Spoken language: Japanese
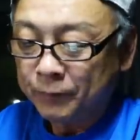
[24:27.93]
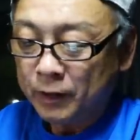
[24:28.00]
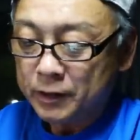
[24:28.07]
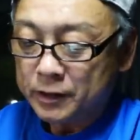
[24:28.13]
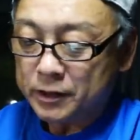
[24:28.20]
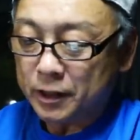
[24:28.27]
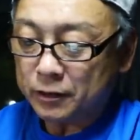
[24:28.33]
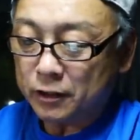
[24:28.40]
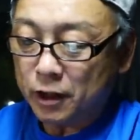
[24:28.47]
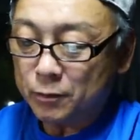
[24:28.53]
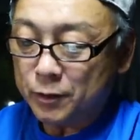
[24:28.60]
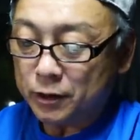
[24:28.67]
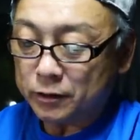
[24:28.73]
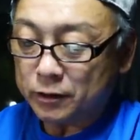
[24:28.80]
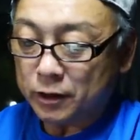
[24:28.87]
シャッター
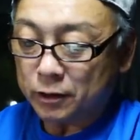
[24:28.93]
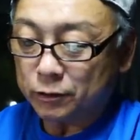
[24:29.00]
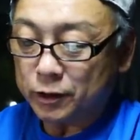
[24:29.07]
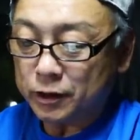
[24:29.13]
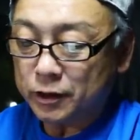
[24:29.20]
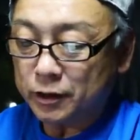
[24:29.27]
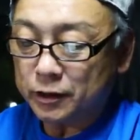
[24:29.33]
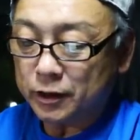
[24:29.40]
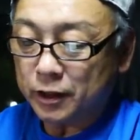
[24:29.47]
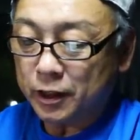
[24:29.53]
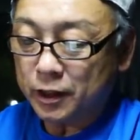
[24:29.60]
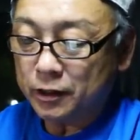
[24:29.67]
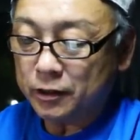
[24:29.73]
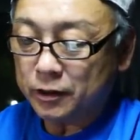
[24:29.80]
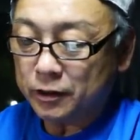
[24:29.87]
幕からの光が
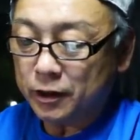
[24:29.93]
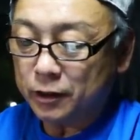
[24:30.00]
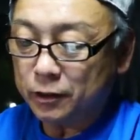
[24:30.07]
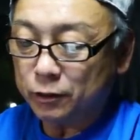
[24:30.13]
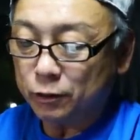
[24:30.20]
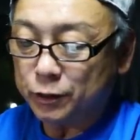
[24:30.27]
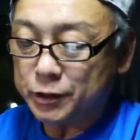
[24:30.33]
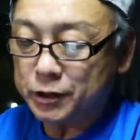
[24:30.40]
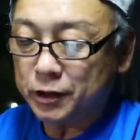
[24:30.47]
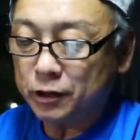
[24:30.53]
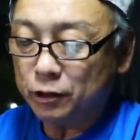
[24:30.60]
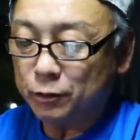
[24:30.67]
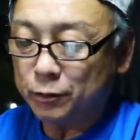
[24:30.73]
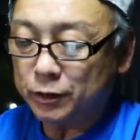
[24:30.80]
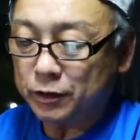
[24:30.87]
変化ないのを不思議
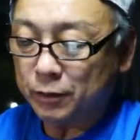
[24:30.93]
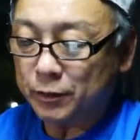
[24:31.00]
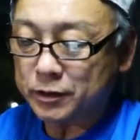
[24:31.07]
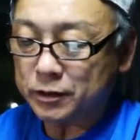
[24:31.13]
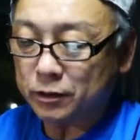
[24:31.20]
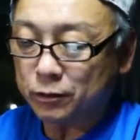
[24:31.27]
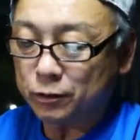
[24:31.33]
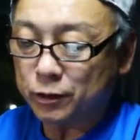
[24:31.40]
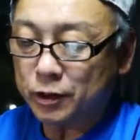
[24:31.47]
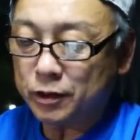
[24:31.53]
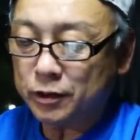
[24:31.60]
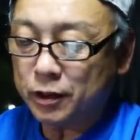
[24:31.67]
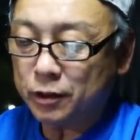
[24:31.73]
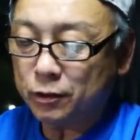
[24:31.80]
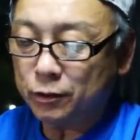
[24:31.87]
に思っています。これ
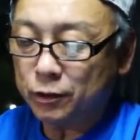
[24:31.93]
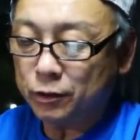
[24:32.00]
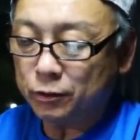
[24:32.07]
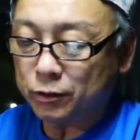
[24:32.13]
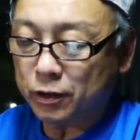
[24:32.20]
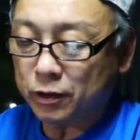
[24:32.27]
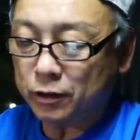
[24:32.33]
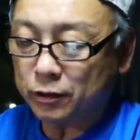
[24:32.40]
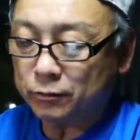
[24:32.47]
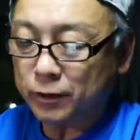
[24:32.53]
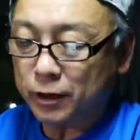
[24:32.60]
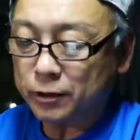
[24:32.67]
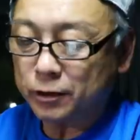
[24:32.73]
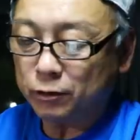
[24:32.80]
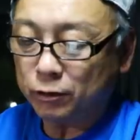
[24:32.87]
で良いのか
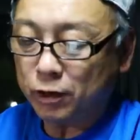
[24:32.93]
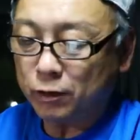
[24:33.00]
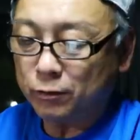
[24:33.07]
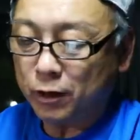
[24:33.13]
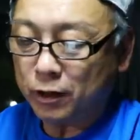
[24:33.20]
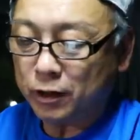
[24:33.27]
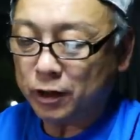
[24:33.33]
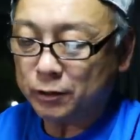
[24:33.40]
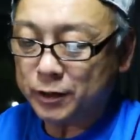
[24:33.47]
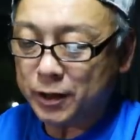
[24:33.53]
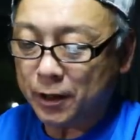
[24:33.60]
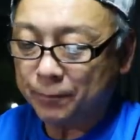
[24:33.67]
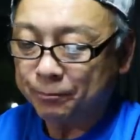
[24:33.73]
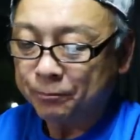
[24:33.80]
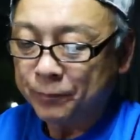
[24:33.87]
悪いのか分かりま
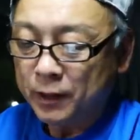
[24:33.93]
せん。